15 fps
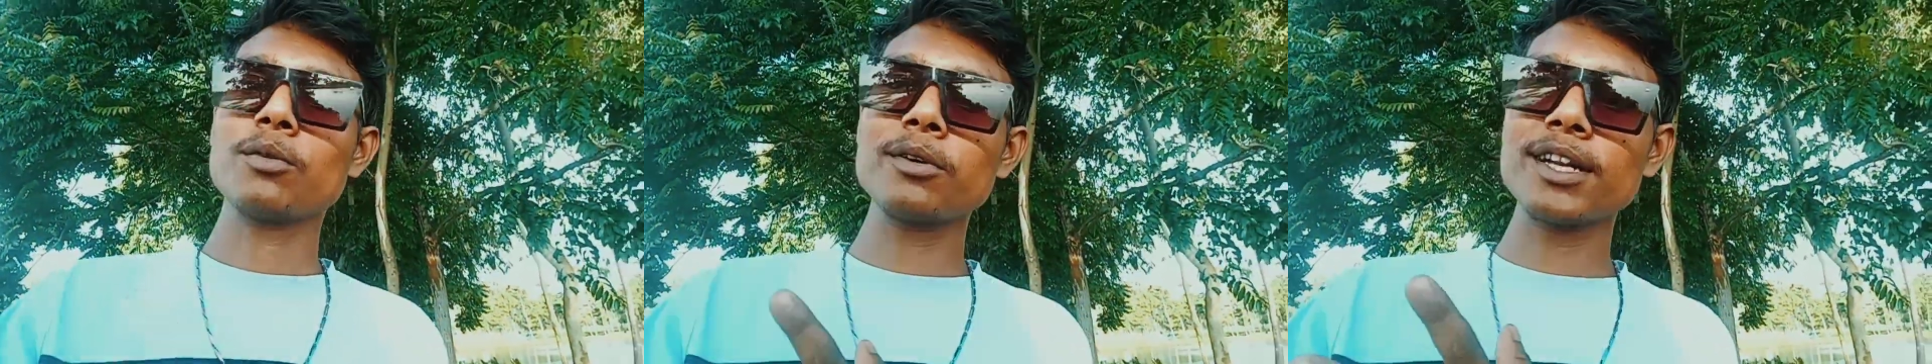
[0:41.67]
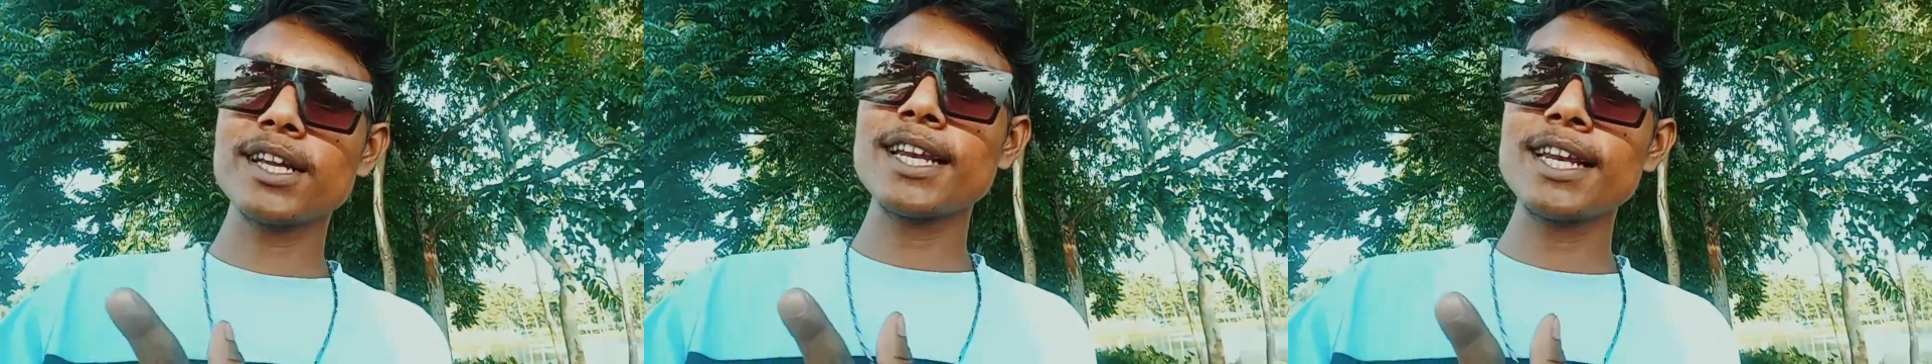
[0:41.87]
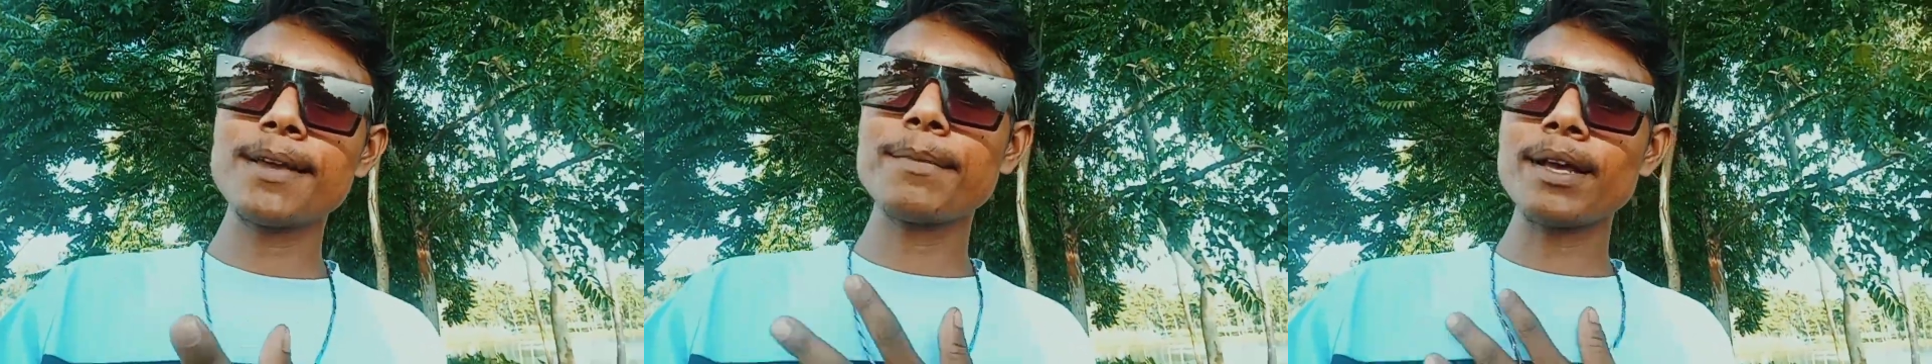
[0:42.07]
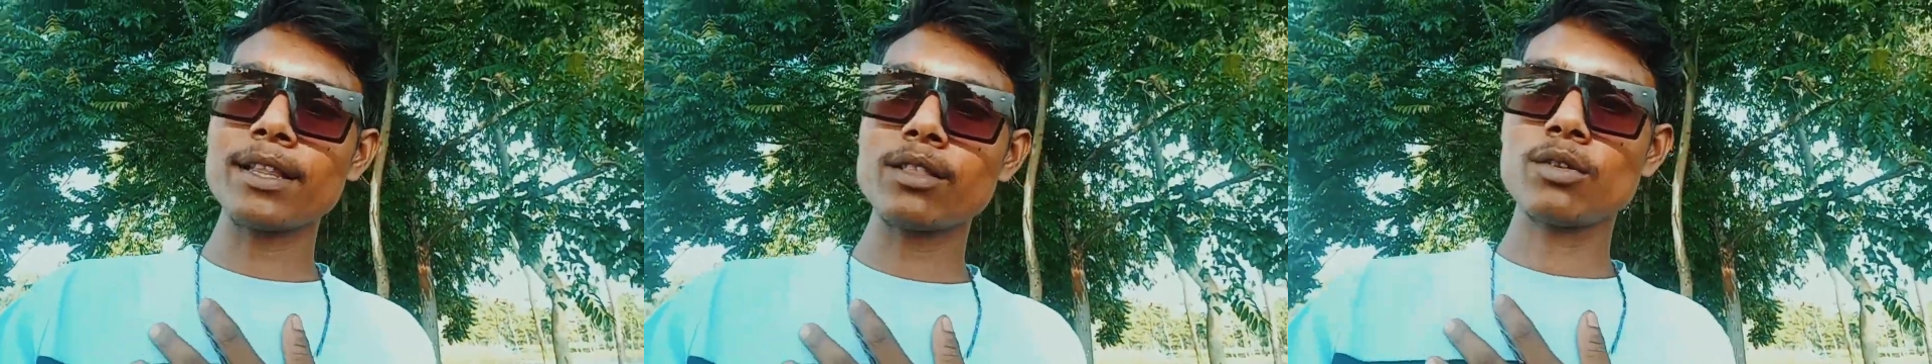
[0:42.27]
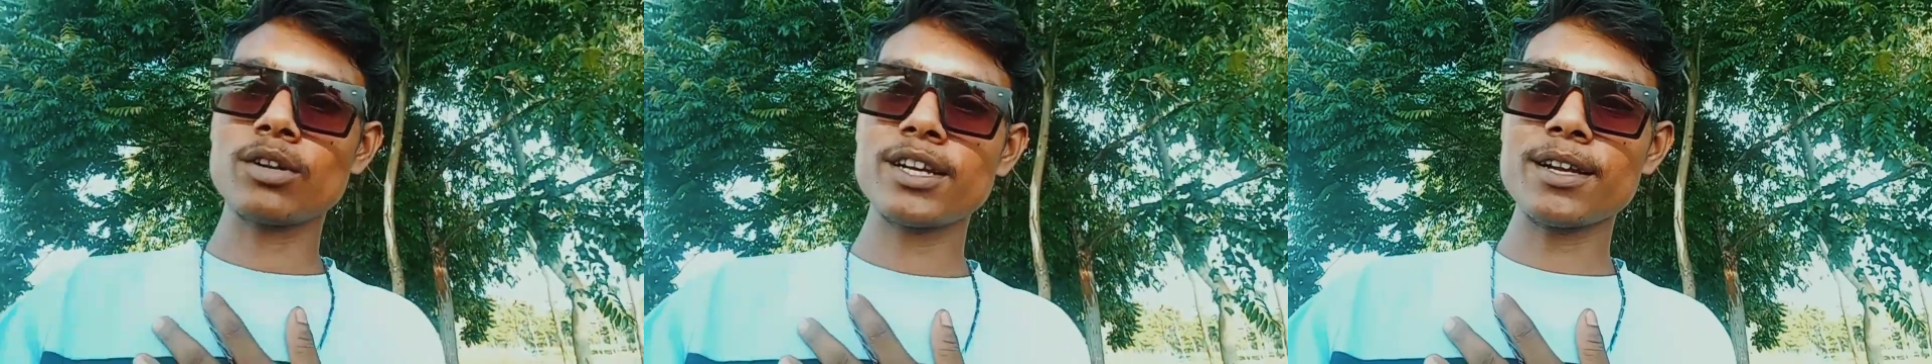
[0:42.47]
उनके लिए मैं
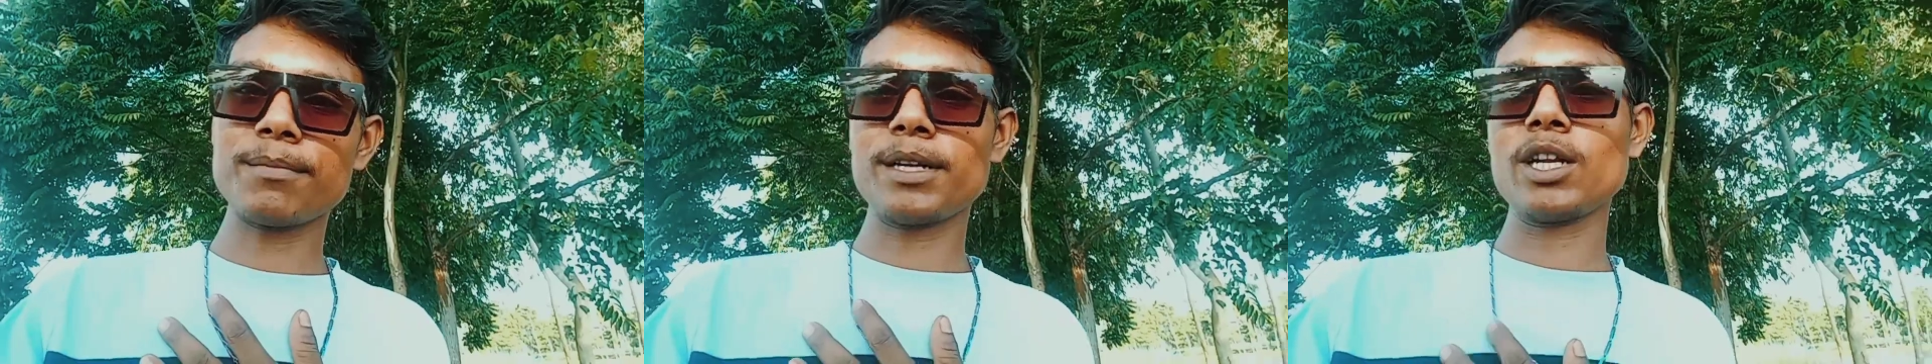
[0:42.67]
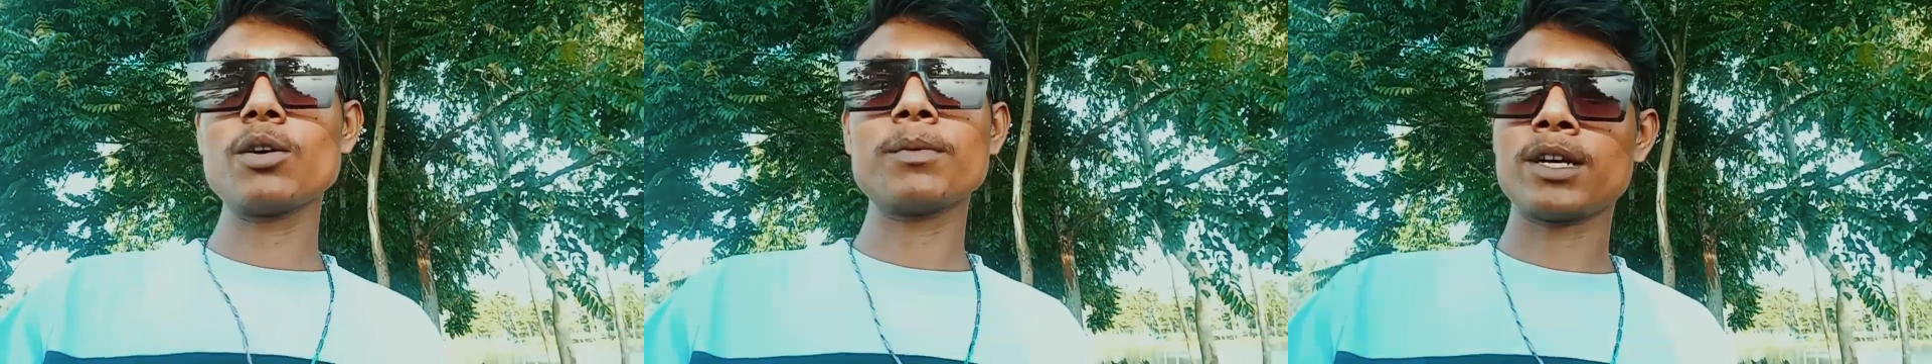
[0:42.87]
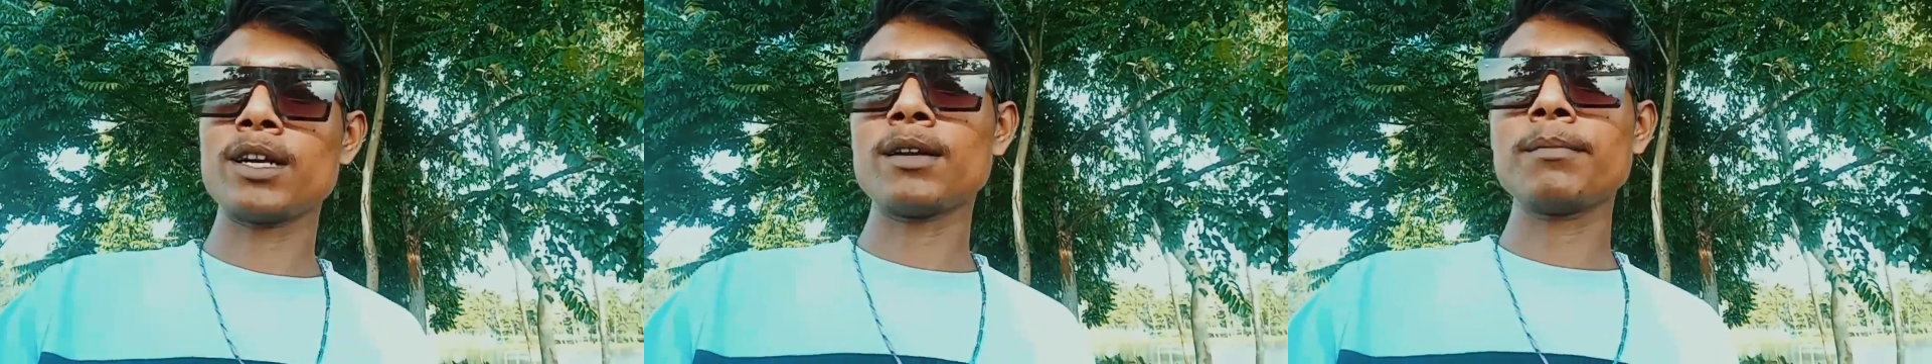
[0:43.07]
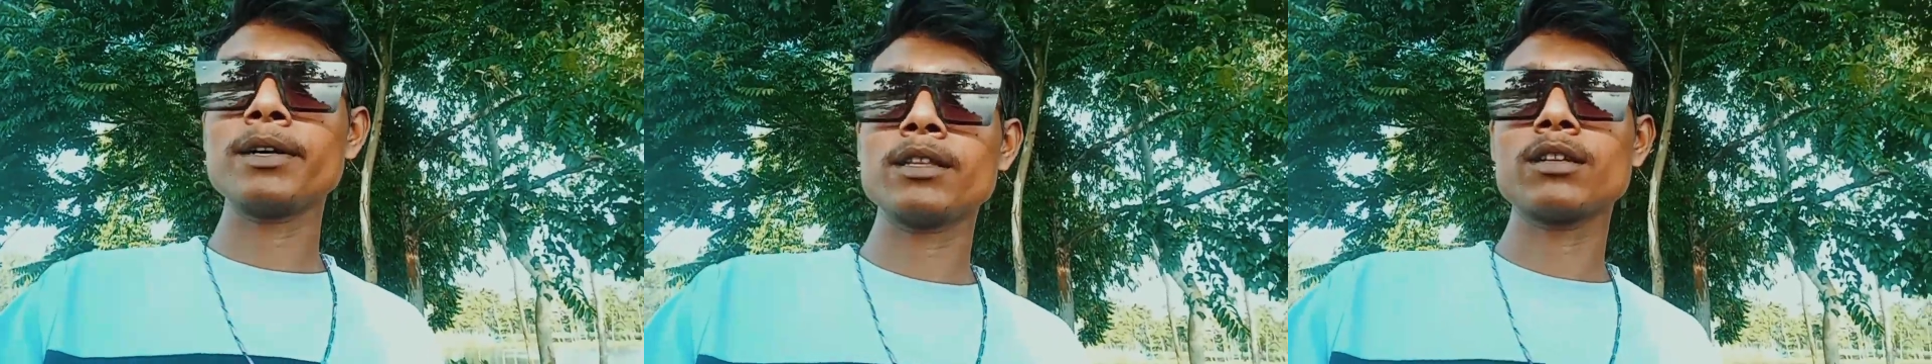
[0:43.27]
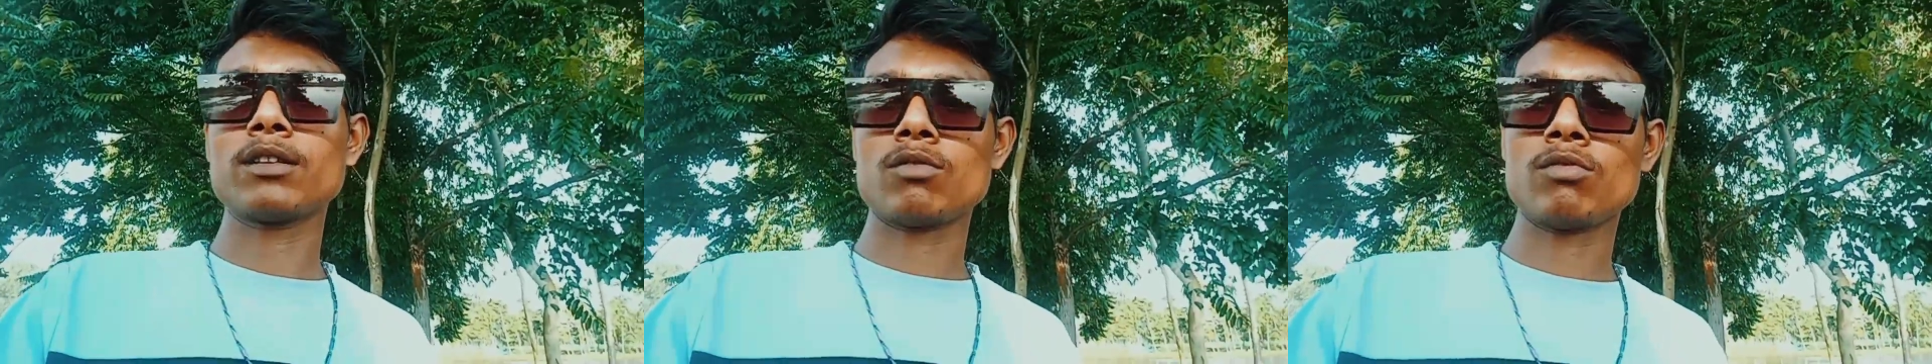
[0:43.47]
थोड़ी ना वीडियो बनाना
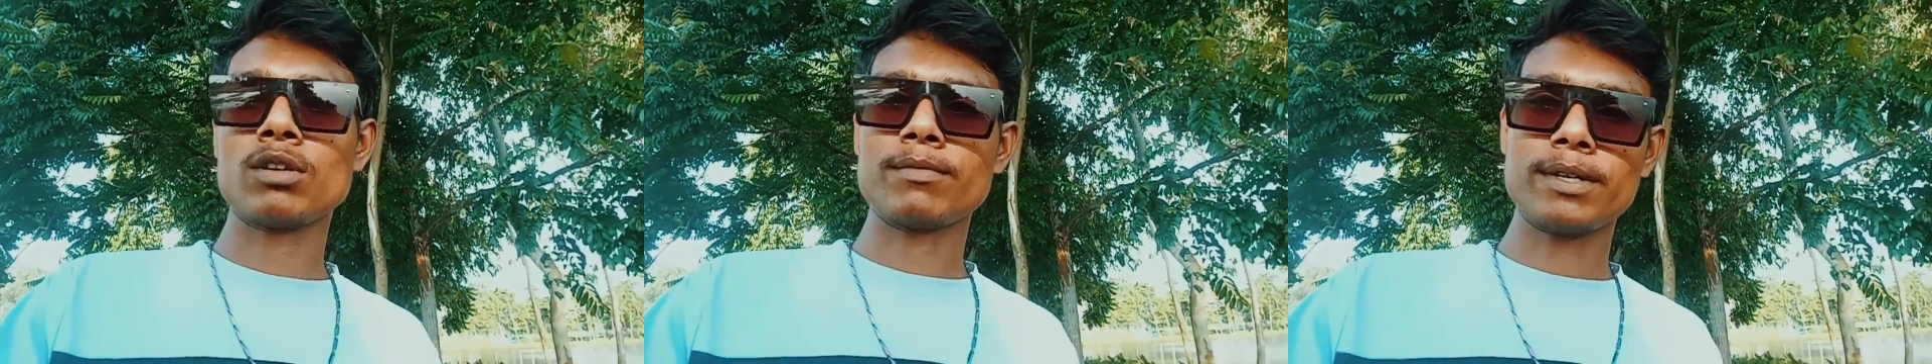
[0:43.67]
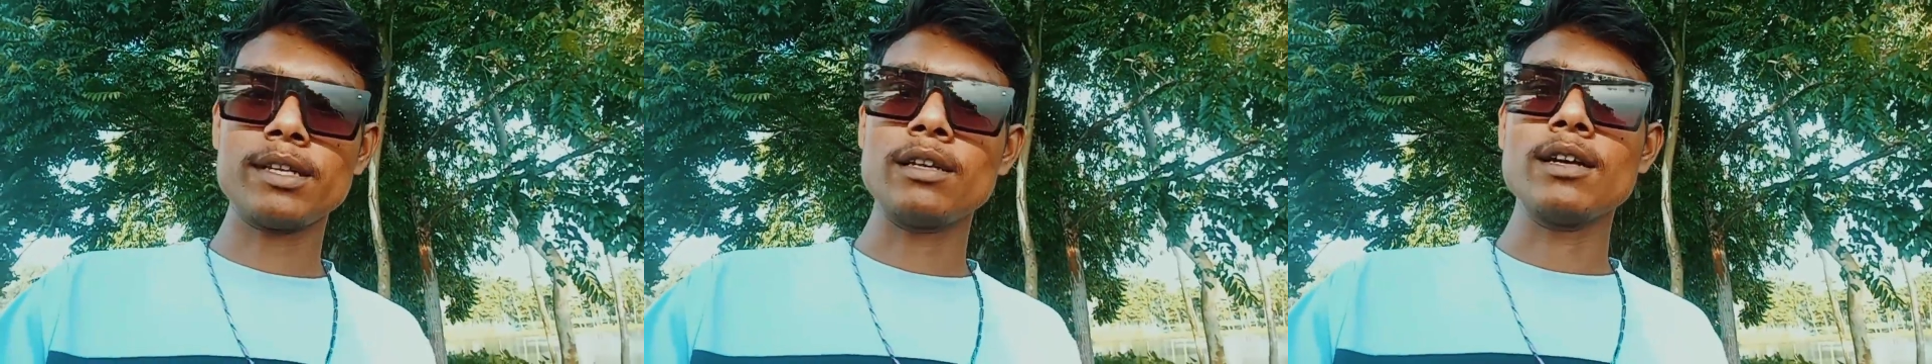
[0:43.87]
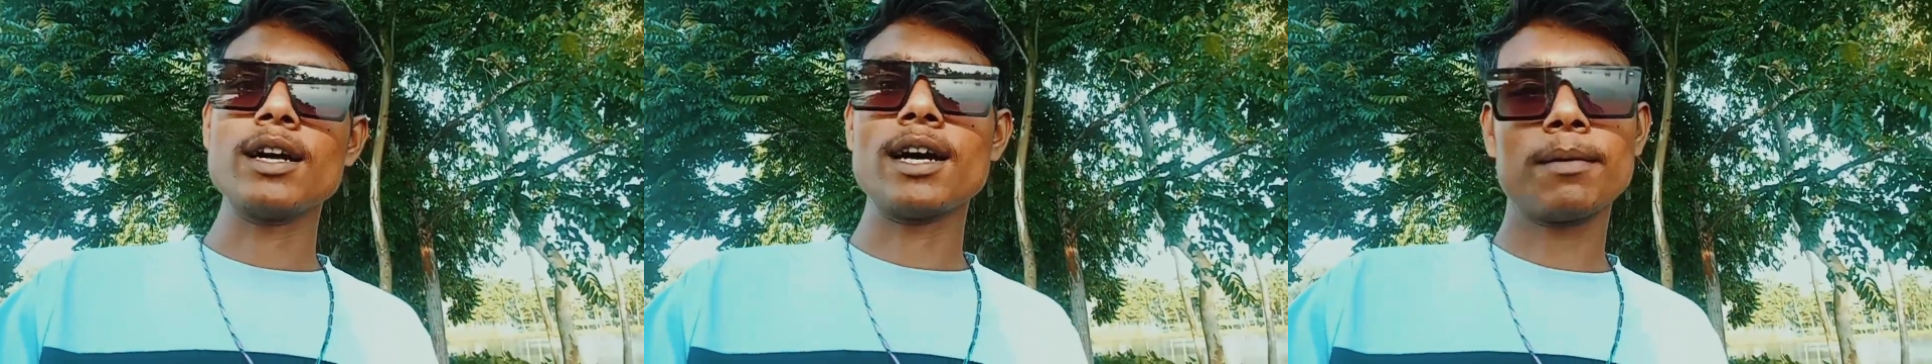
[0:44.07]
बंद कर दूँगा भाई